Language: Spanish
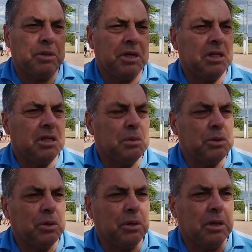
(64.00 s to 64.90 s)
nuestra
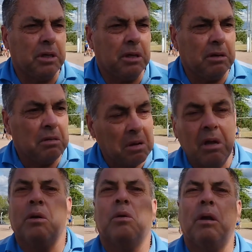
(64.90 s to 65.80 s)
institución
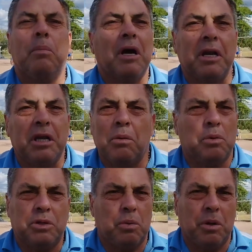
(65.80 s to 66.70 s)
no le paga a
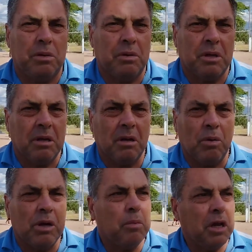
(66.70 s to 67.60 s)
ningún jugador.
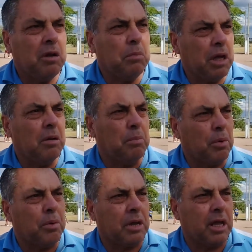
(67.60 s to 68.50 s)
Los que vienen vienen
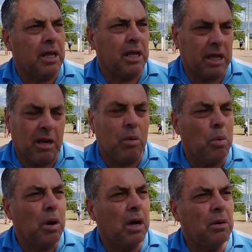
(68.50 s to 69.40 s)
porque quieren
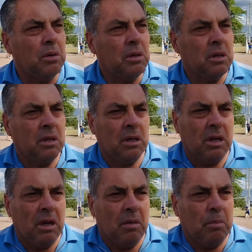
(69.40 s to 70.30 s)
jugarlo,
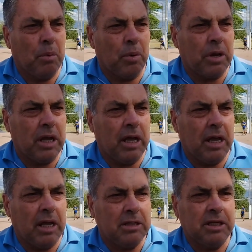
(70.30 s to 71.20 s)

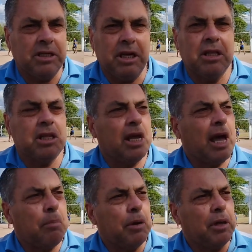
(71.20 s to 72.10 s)
porque se sienten
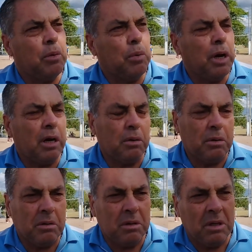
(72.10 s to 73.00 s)
capaces de
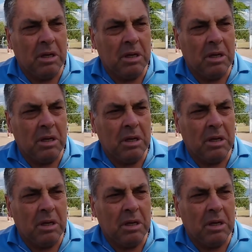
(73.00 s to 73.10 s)
jugarlo